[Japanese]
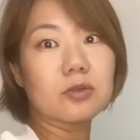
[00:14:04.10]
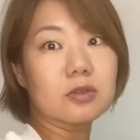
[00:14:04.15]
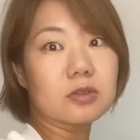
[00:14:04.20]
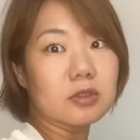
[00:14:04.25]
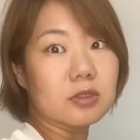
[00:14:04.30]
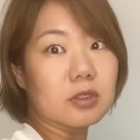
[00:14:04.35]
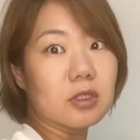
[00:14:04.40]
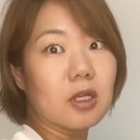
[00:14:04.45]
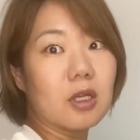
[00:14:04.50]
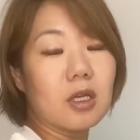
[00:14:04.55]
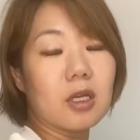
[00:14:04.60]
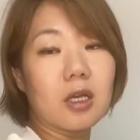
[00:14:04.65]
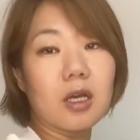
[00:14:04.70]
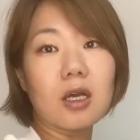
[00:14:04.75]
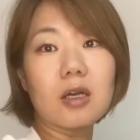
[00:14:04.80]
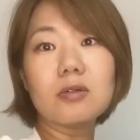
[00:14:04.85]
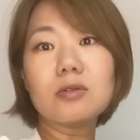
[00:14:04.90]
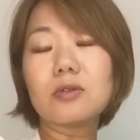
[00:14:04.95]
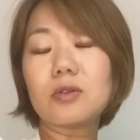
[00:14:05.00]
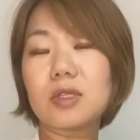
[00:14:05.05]
ごく
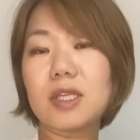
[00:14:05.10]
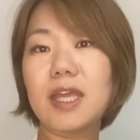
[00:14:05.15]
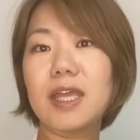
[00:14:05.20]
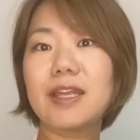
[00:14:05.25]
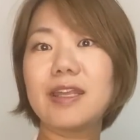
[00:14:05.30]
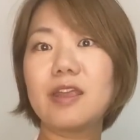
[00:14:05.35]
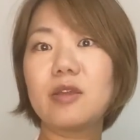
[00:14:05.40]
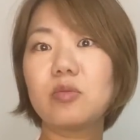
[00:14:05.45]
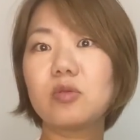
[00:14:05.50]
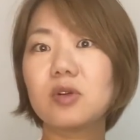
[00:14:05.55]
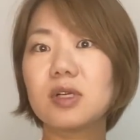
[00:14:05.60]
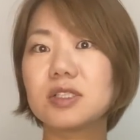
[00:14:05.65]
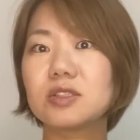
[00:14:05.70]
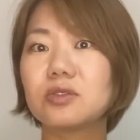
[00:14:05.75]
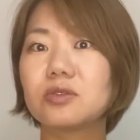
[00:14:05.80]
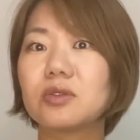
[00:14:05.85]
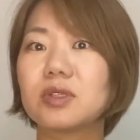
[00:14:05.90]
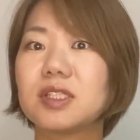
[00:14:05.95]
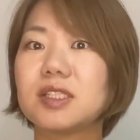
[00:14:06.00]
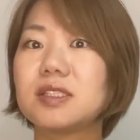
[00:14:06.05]
合うので、冷房が
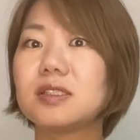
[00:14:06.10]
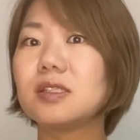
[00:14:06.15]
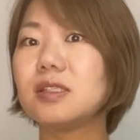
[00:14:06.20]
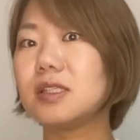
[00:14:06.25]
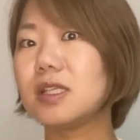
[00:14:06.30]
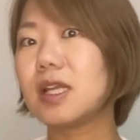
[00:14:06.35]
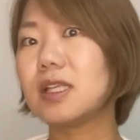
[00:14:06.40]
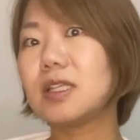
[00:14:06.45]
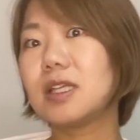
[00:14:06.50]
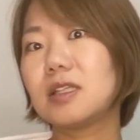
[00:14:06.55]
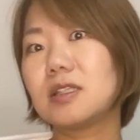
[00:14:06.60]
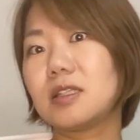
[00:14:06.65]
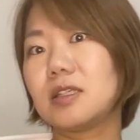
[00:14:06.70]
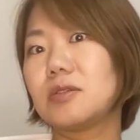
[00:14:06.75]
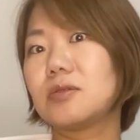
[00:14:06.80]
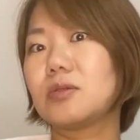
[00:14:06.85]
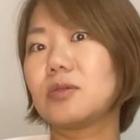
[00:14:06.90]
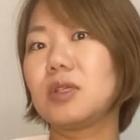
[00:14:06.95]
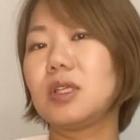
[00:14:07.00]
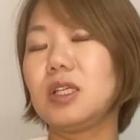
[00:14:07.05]
ちょっときついななんて
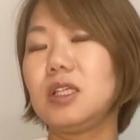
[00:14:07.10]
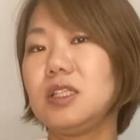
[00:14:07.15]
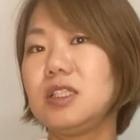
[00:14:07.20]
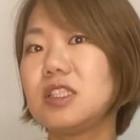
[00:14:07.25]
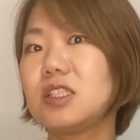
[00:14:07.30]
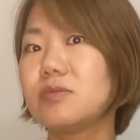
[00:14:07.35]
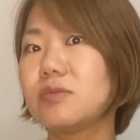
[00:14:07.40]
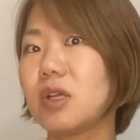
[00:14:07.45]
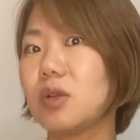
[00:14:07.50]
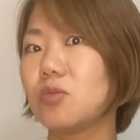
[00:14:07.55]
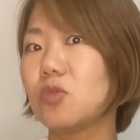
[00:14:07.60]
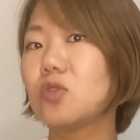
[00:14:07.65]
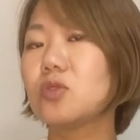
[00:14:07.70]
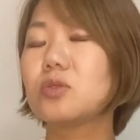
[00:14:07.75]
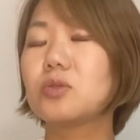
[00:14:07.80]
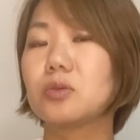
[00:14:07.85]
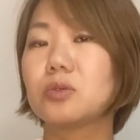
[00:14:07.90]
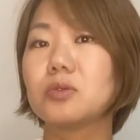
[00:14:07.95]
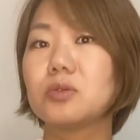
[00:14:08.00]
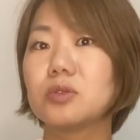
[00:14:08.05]
いう時に1枚
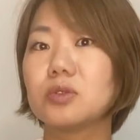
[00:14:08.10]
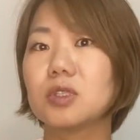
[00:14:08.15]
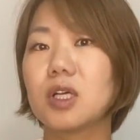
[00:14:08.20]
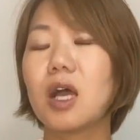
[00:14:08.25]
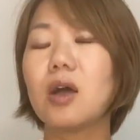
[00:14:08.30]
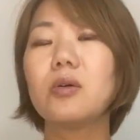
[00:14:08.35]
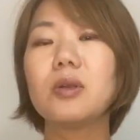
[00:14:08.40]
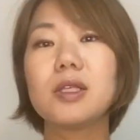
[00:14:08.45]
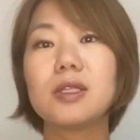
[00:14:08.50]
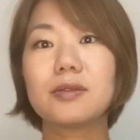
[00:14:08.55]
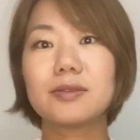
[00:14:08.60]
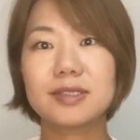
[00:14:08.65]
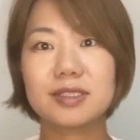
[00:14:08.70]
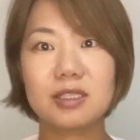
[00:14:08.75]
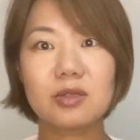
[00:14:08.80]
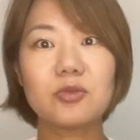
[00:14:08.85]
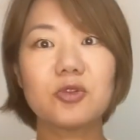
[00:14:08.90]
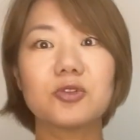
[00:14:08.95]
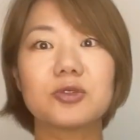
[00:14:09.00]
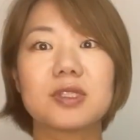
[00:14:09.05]
持っとく羽織とし
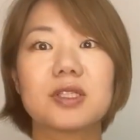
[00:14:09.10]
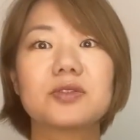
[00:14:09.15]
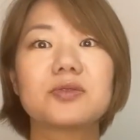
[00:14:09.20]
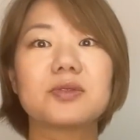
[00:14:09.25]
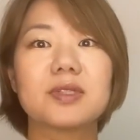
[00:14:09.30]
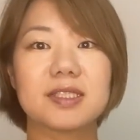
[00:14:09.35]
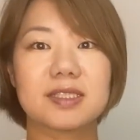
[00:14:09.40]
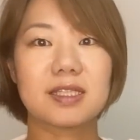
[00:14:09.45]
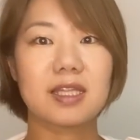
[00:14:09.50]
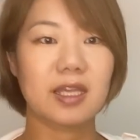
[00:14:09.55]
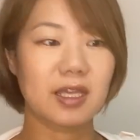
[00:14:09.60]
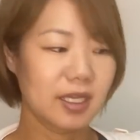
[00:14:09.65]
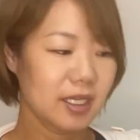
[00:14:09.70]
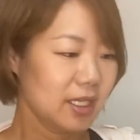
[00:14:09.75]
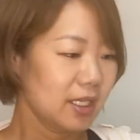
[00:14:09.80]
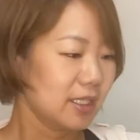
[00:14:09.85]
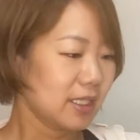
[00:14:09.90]
ても良さそうですね。